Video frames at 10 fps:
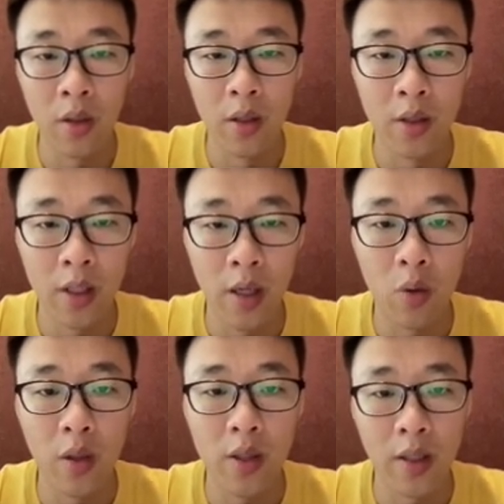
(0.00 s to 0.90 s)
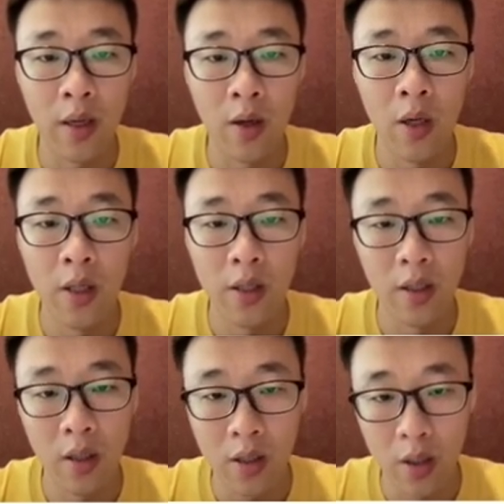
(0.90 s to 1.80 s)
的结果
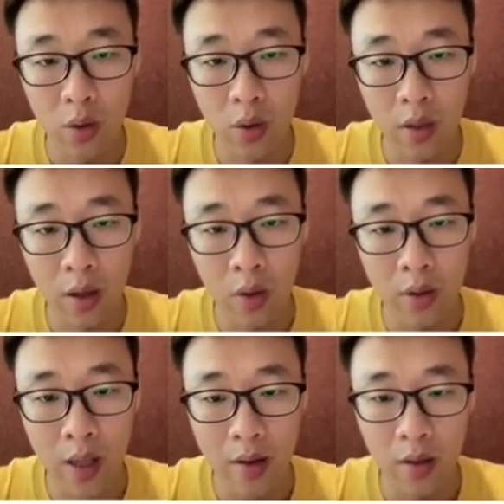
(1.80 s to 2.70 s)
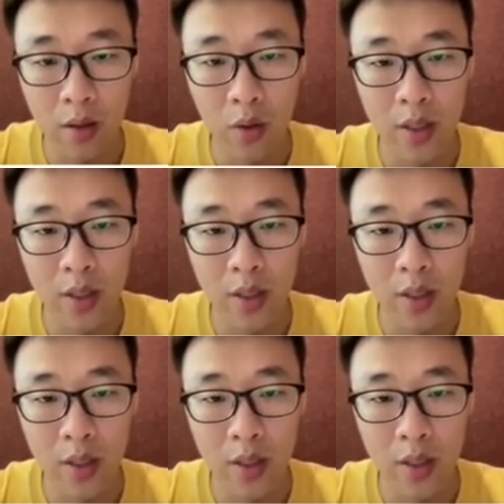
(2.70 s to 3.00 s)
写进去，然后下一个 kernel